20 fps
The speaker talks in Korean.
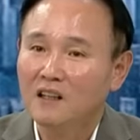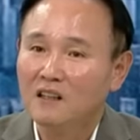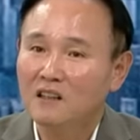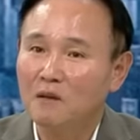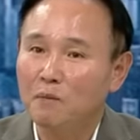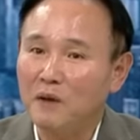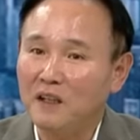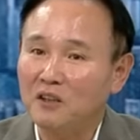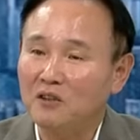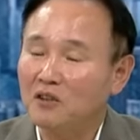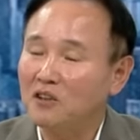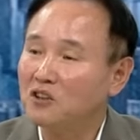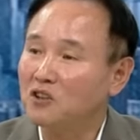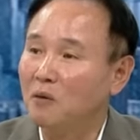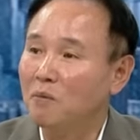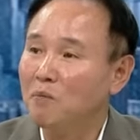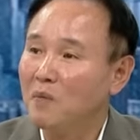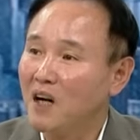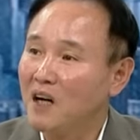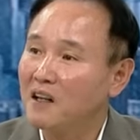그까 배터리
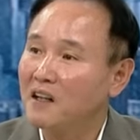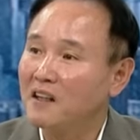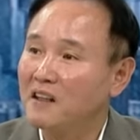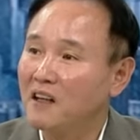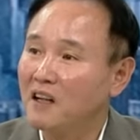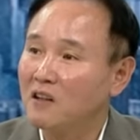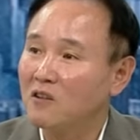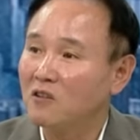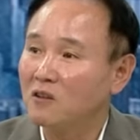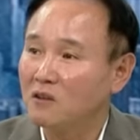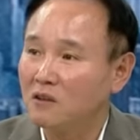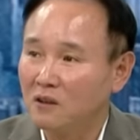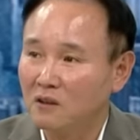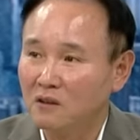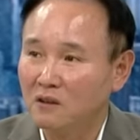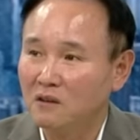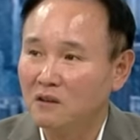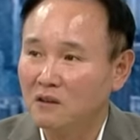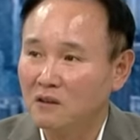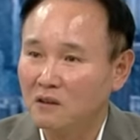전반에 대한
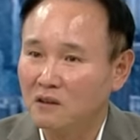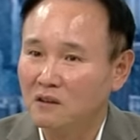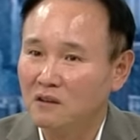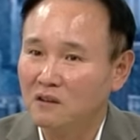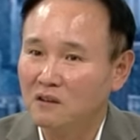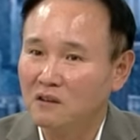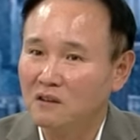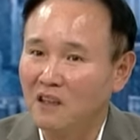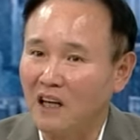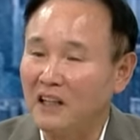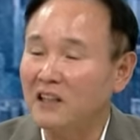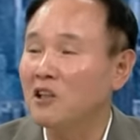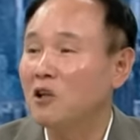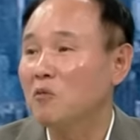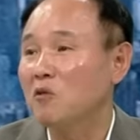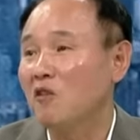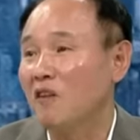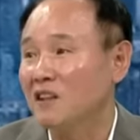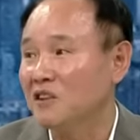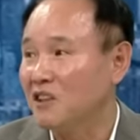어떤 그
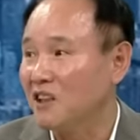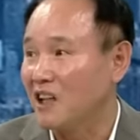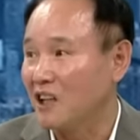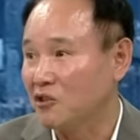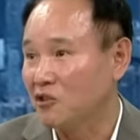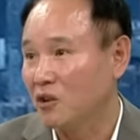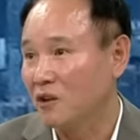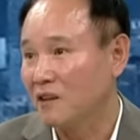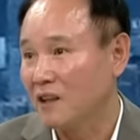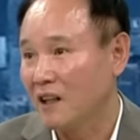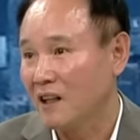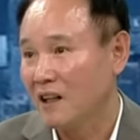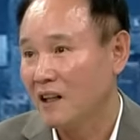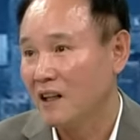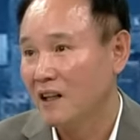라인업을 완전히 갖췄다.